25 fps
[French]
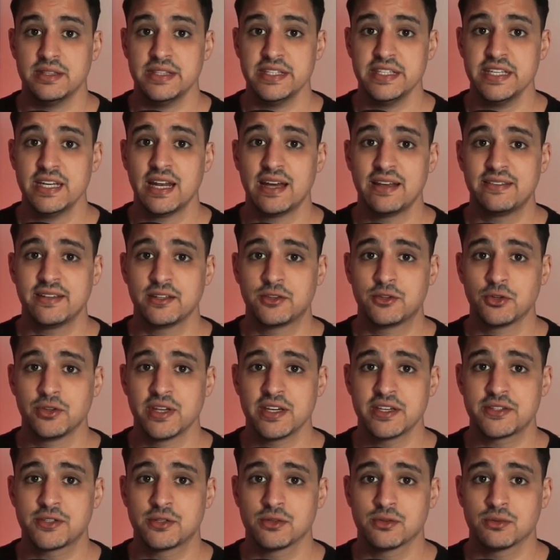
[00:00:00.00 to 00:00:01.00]
Ni la
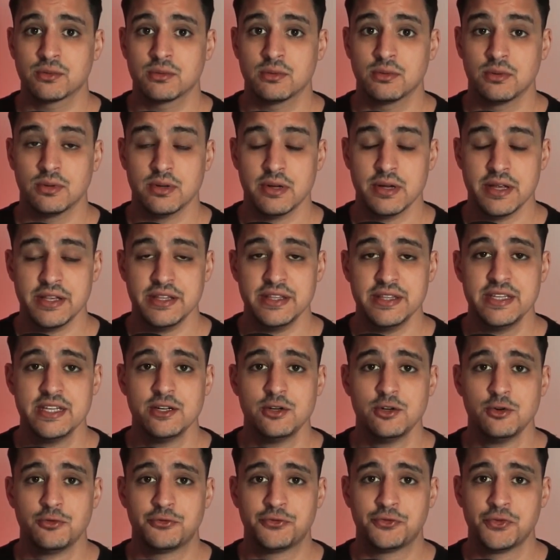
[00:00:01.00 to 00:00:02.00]
détonation, ni
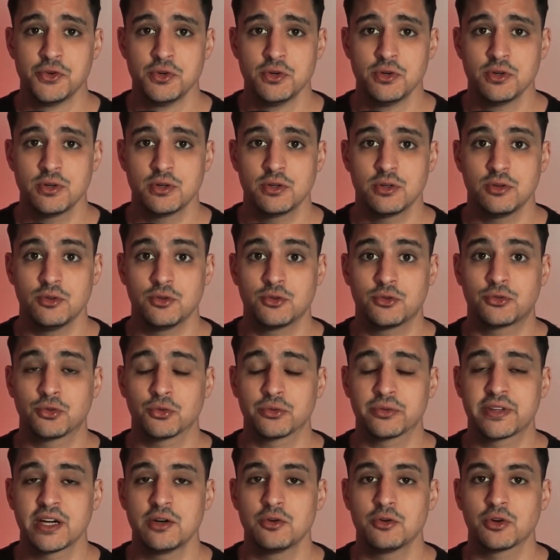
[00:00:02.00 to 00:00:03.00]
le feu ne
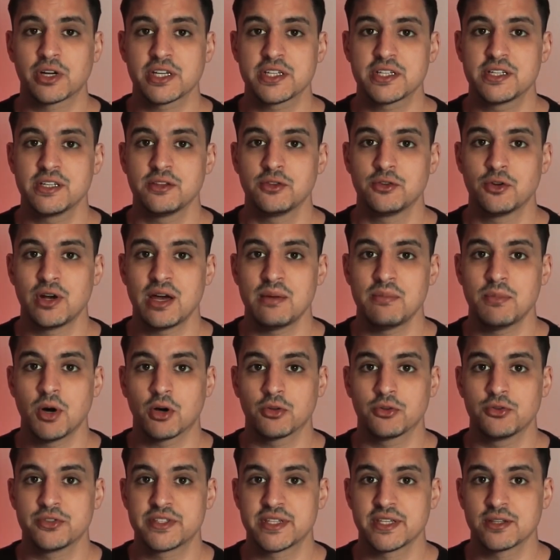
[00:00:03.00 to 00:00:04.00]
sont à l'origine de la mort
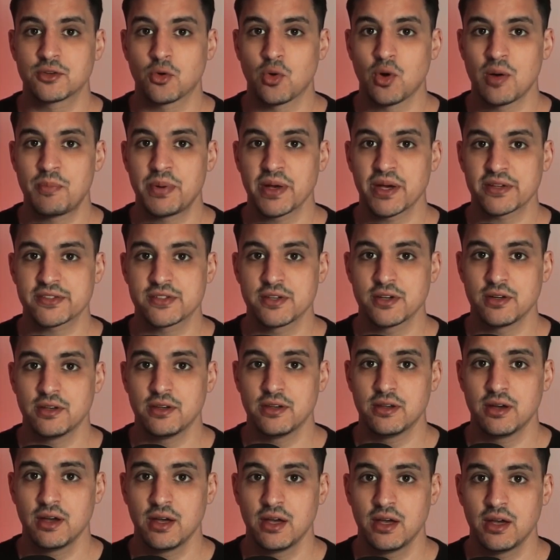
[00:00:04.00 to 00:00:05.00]
de ces trois personnes.